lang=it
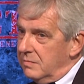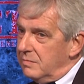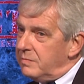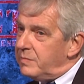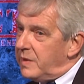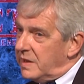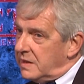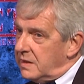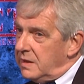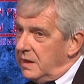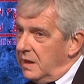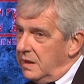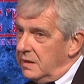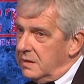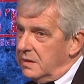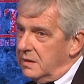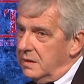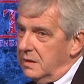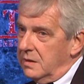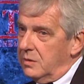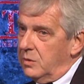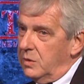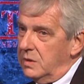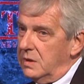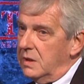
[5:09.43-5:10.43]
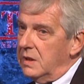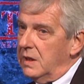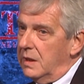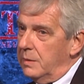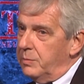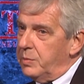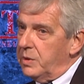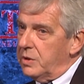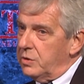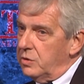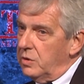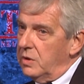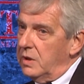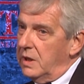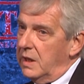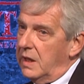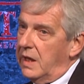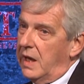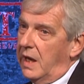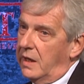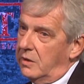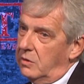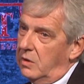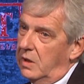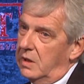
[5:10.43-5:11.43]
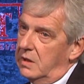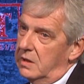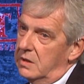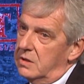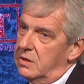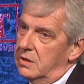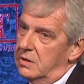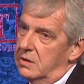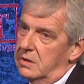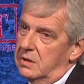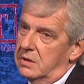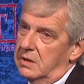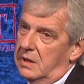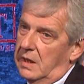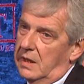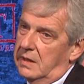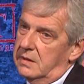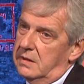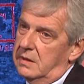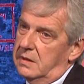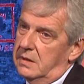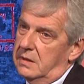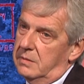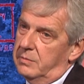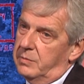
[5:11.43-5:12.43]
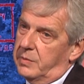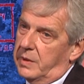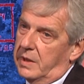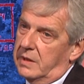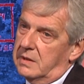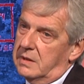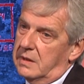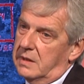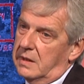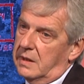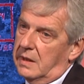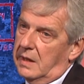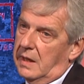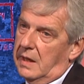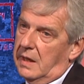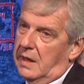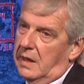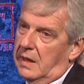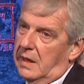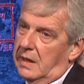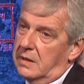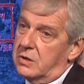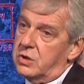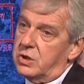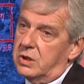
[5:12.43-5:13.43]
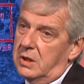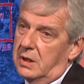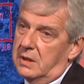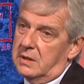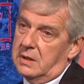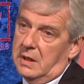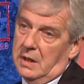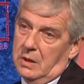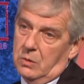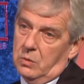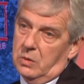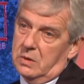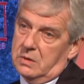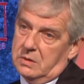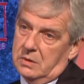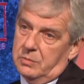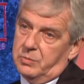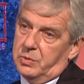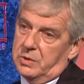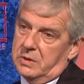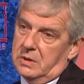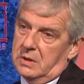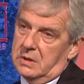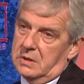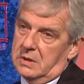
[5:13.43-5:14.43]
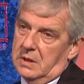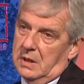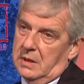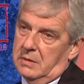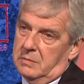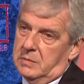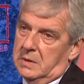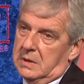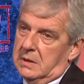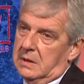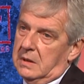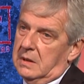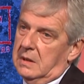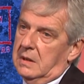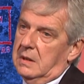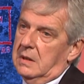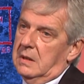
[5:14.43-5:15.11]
pazienti, quindi delle persone che hanno la necessità di in pratica accedere a quel tipo di esame.